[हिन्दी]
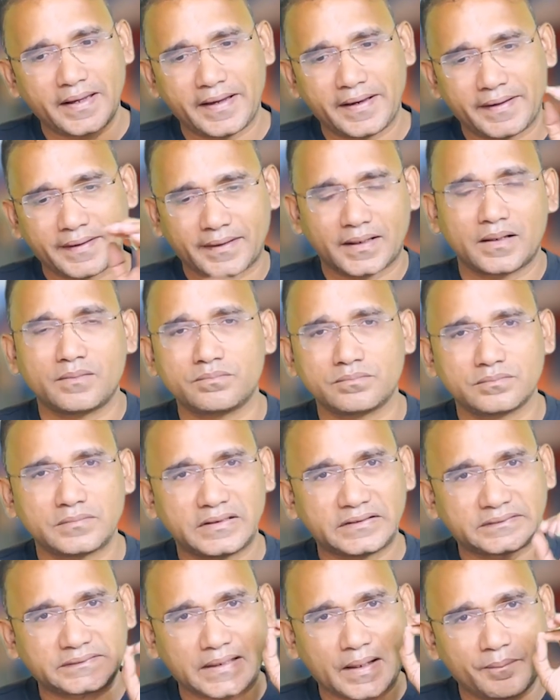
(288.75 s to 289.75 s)
इनकम
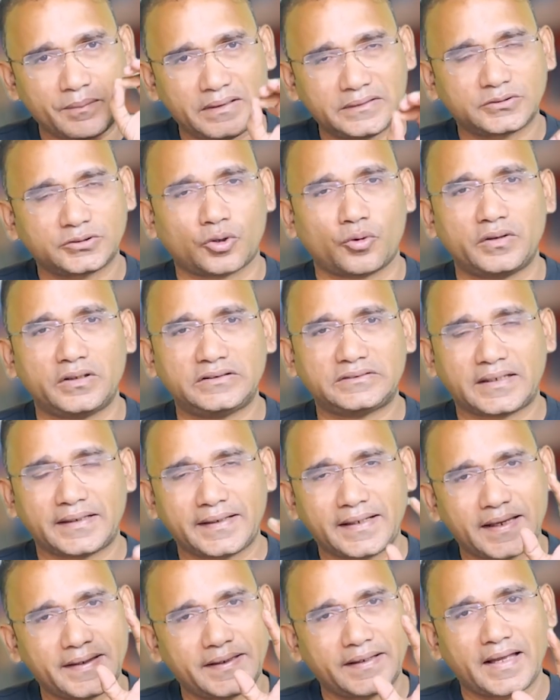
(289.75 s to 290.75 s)
स्टेब्लिश होनी
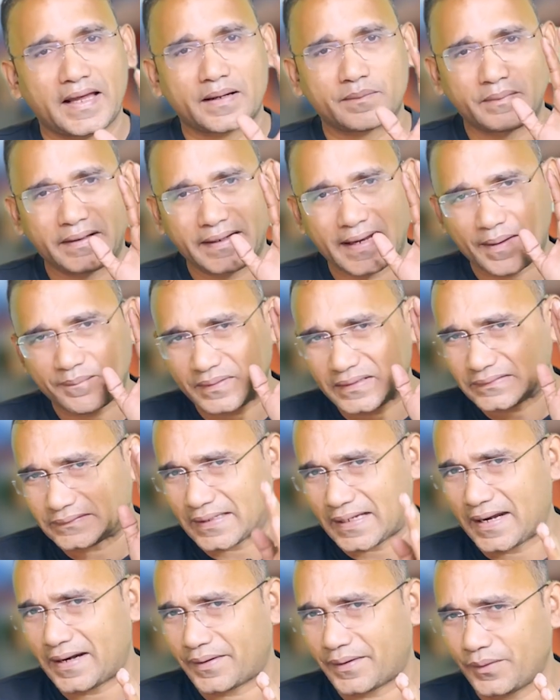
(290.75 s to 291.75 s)
चाहिए यानी कि हर महीने आपकी
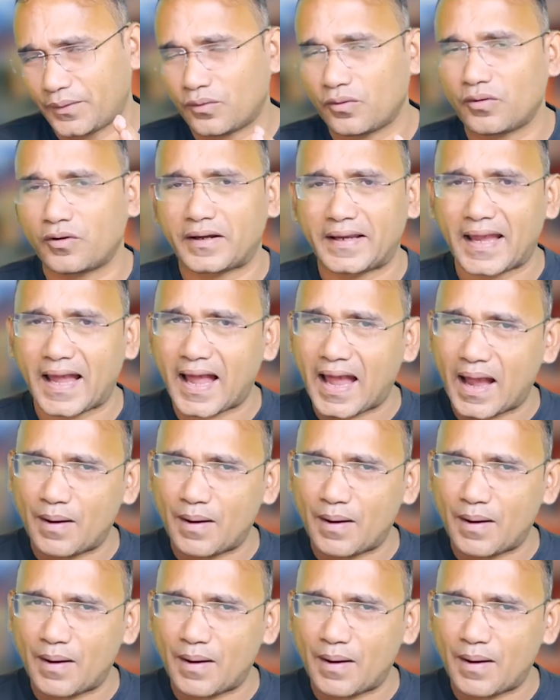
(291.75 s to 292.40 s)
सैलरी हो या